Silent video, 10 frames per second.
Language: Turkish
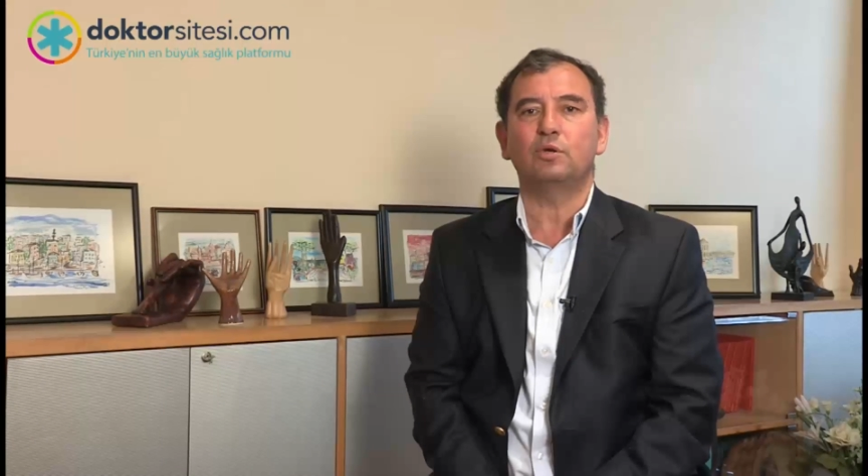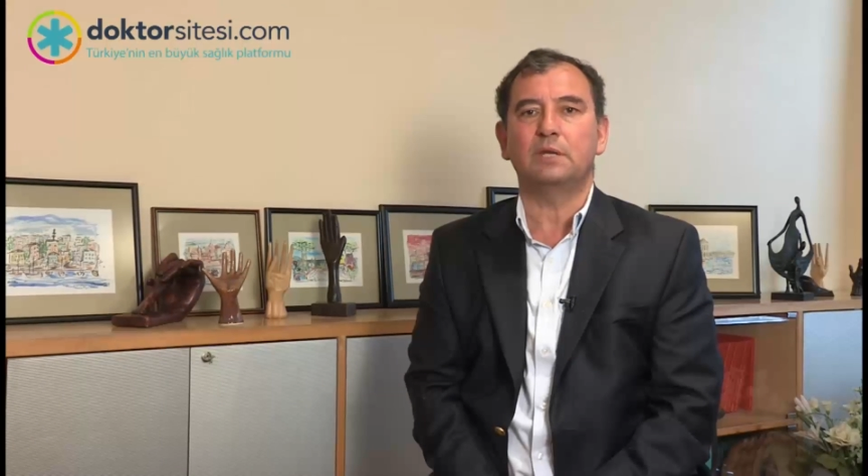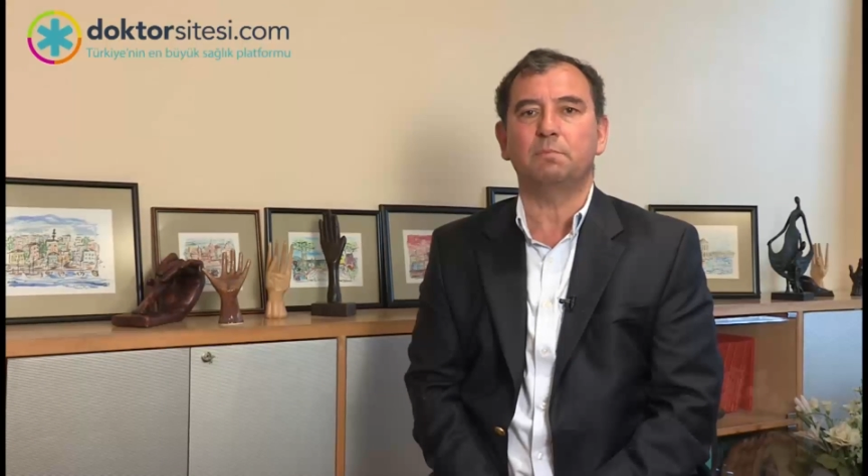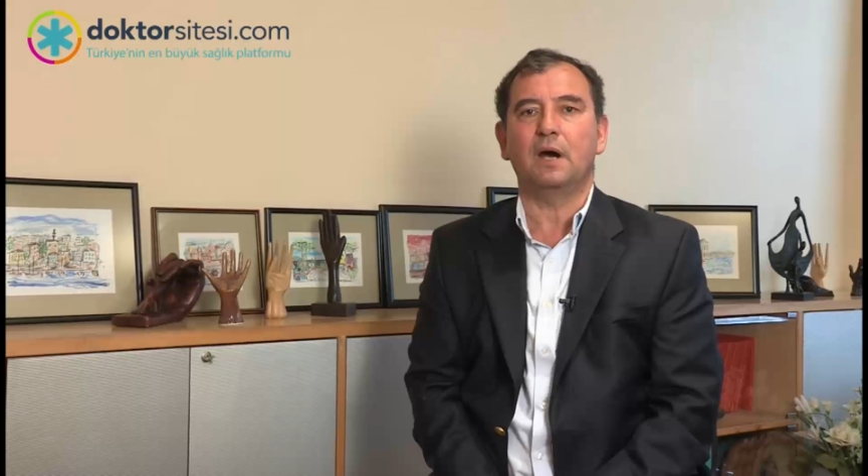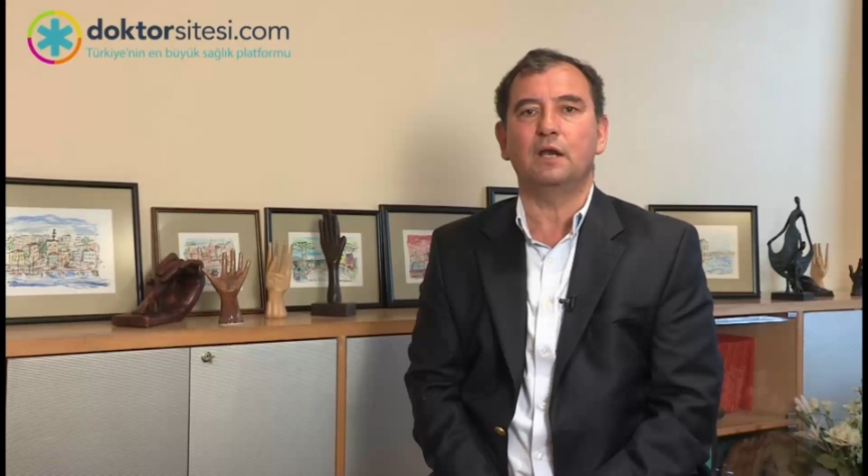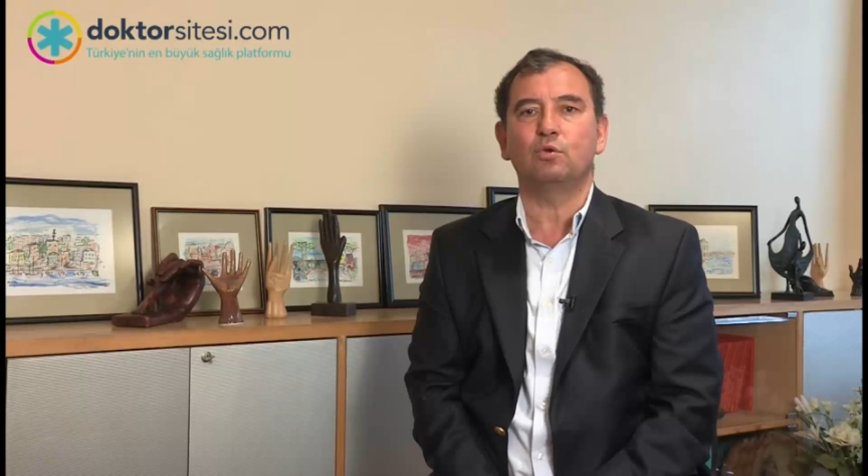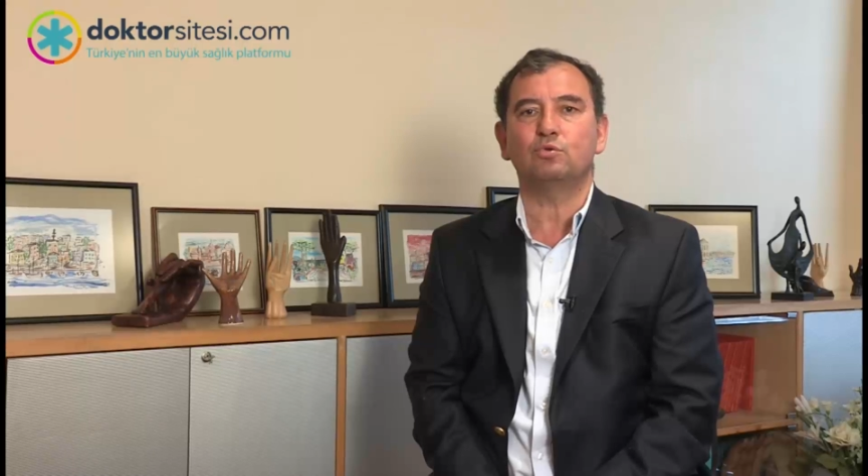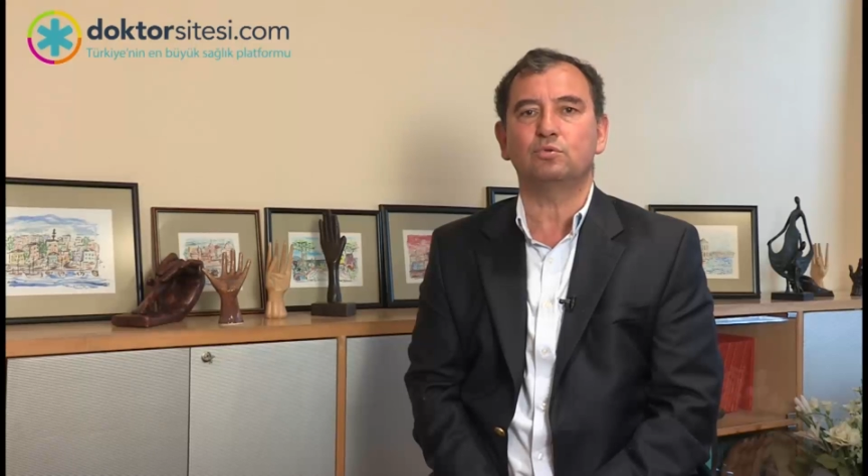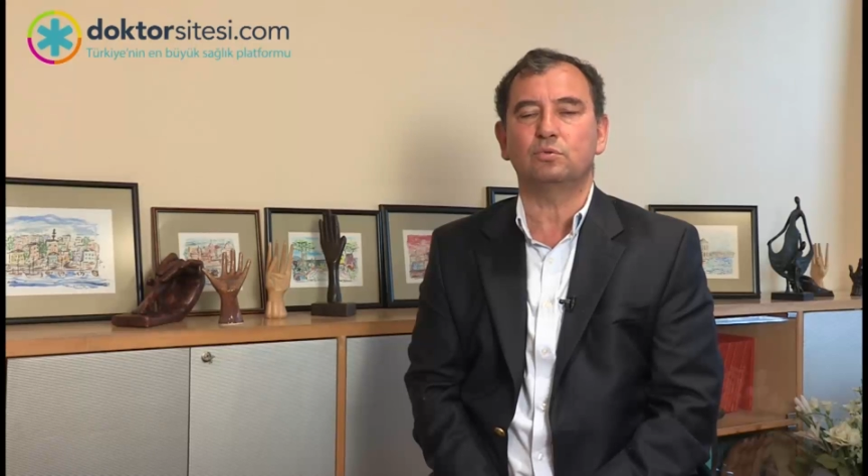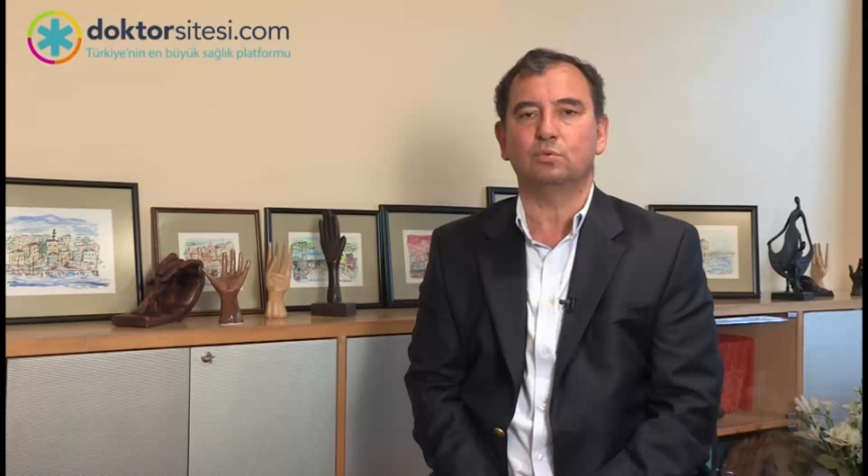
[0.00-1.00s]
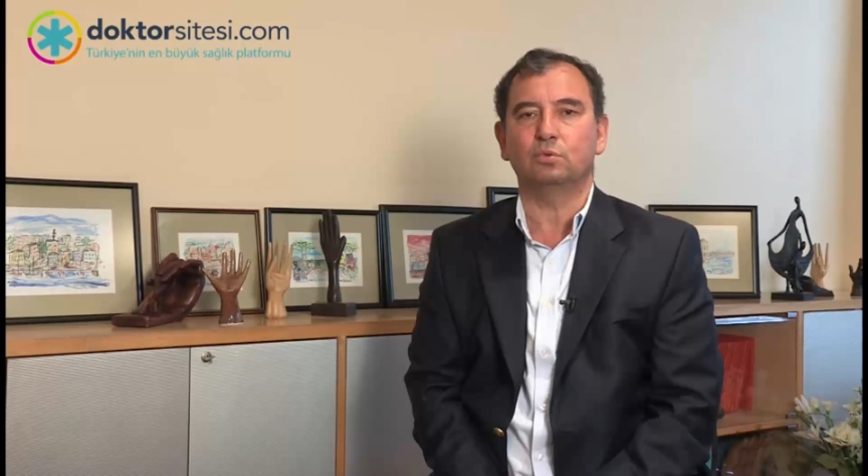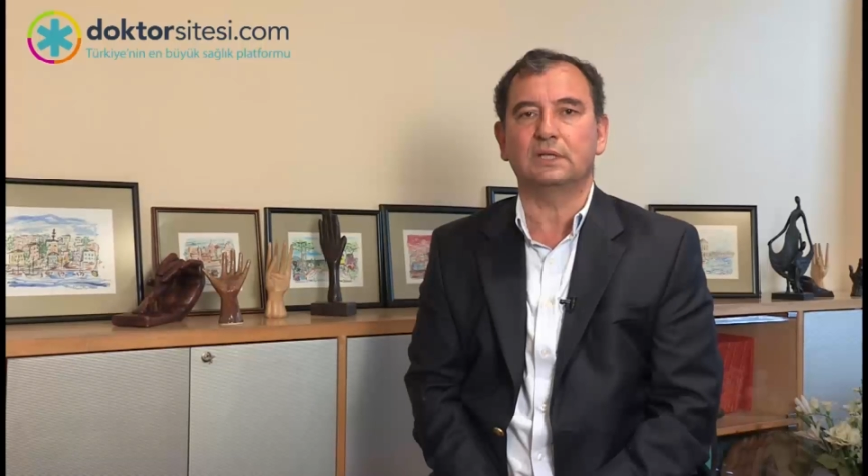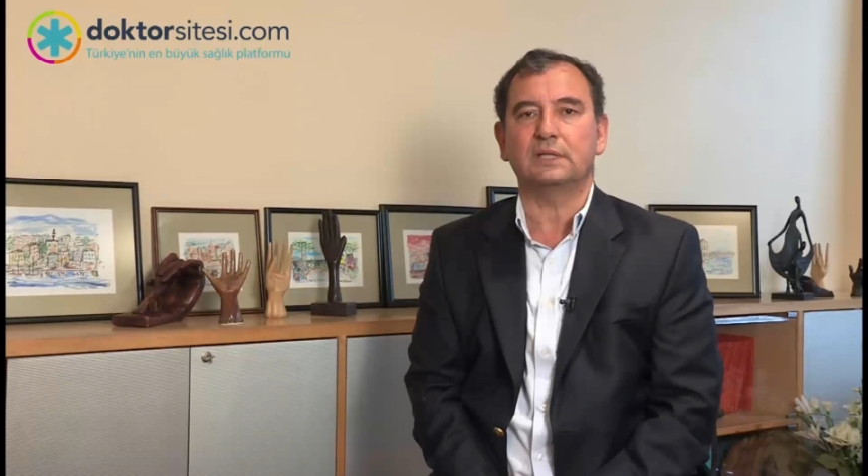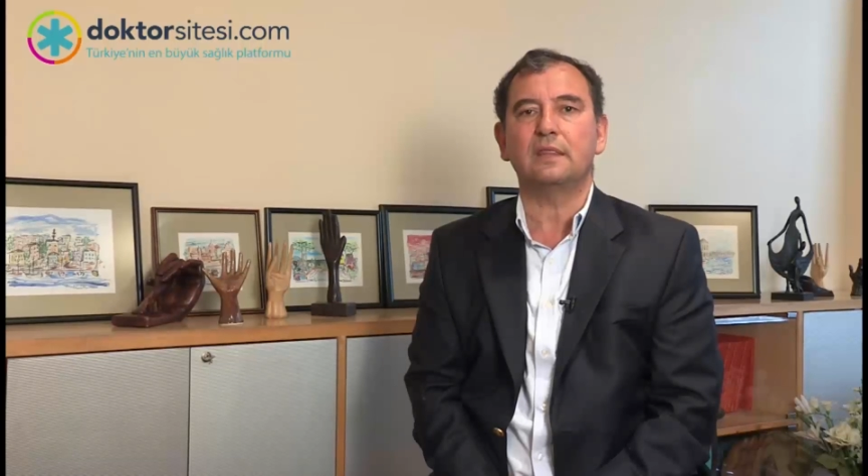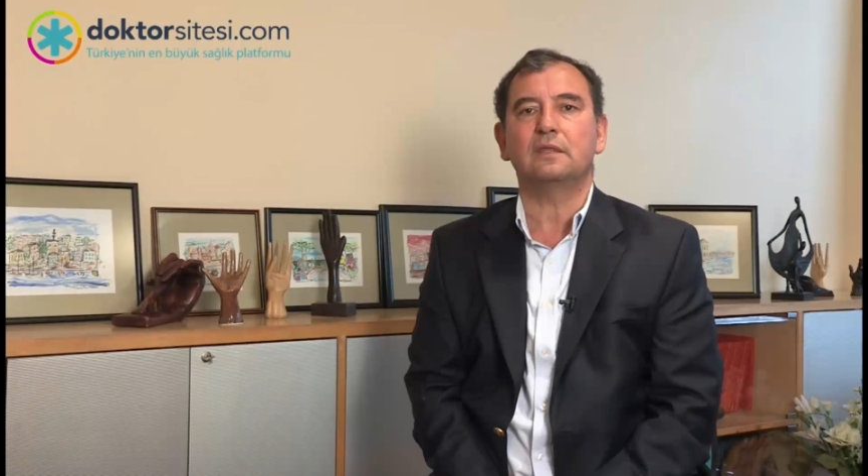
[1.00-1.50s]
örneğin balyoz
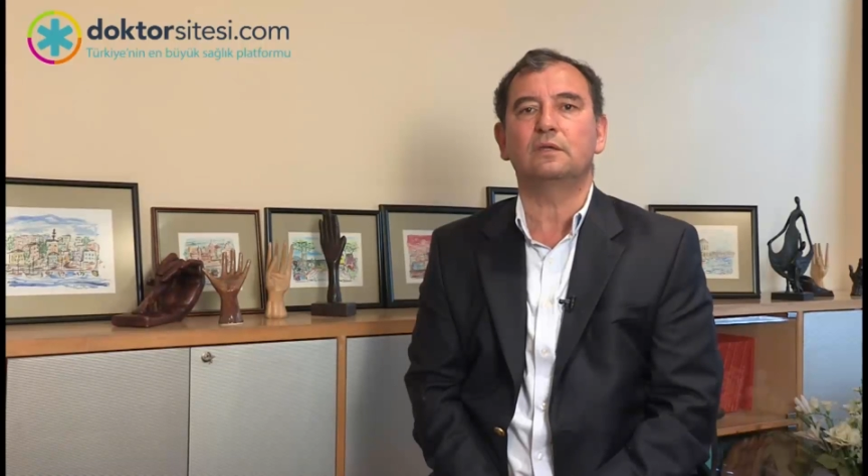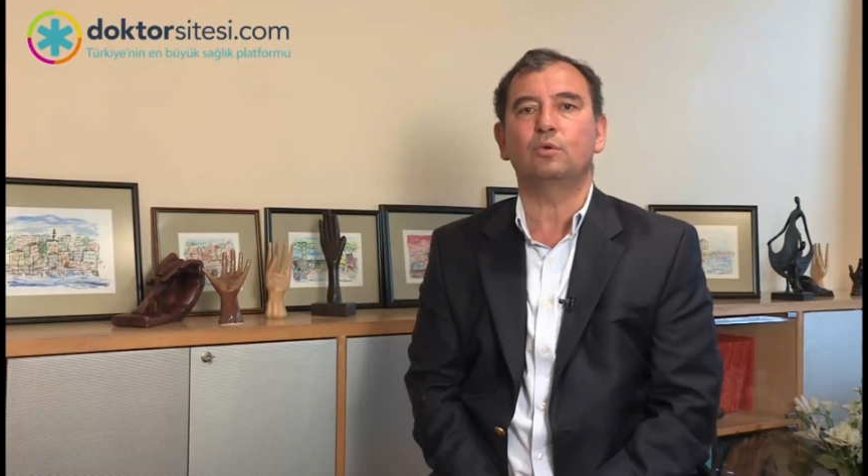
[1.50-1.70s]
kullanan,